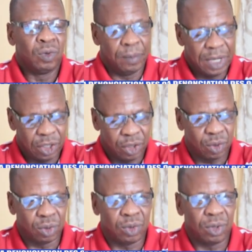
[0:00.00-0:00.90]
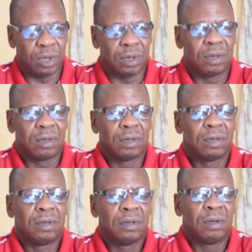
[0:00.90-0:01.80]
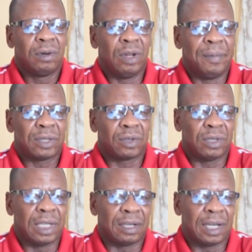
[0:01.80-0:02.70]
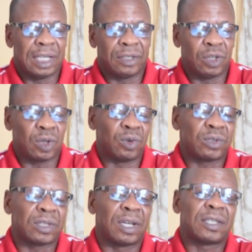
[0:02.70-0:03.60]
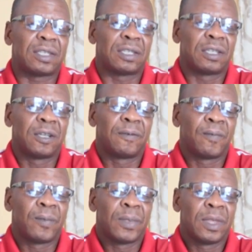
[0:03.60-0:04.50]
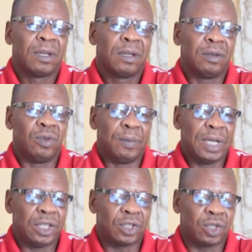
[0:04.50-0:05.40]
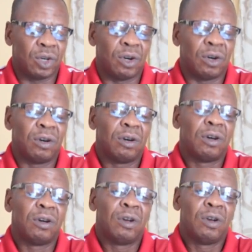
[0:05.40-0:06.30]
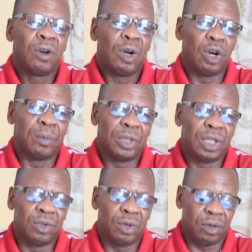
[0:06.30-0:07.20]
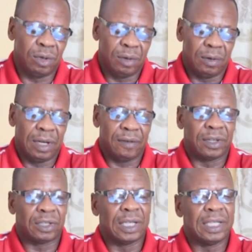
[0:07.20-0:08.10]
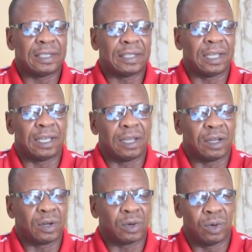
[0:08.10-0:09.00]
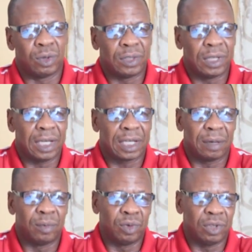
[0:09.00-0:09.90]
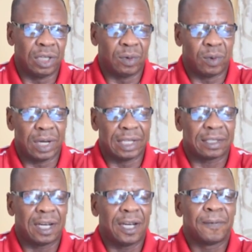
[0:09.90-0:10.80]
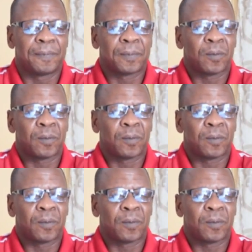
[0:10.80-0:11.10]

Nous bénissons Dieu, le maître des temps et des circonstances. Nous bénissons l'homme de Dieu, l'évangéliste Claude Kabundi Walesa.